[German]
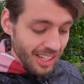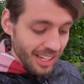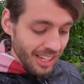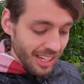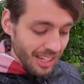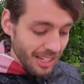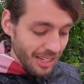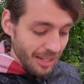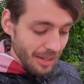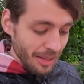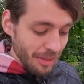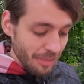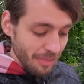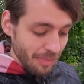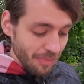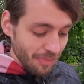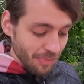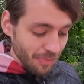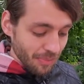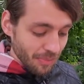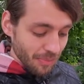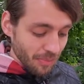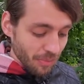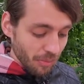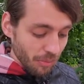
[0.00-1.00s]

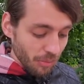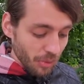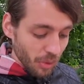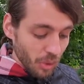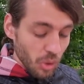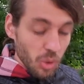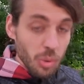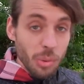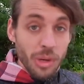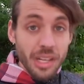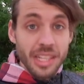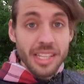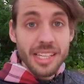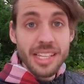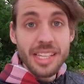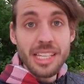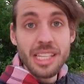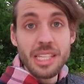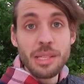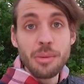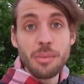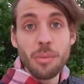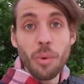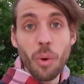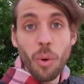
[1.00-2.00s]
ähm, über die
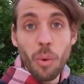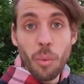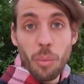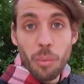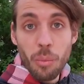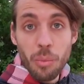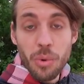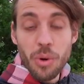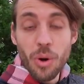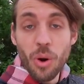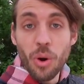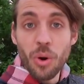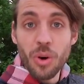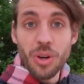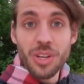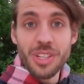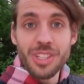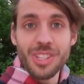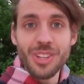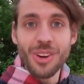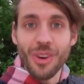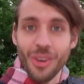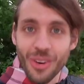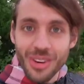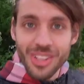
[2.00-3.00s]
ich mit
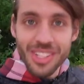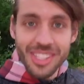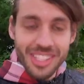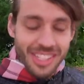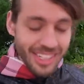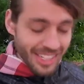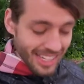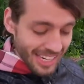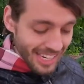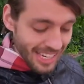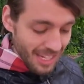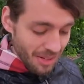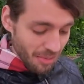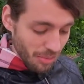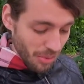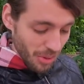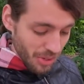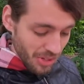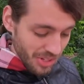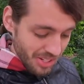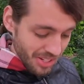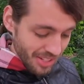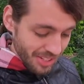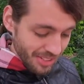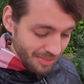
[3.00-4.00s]
euch heute reden
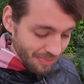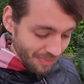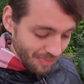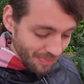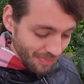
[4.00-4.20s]
möchte.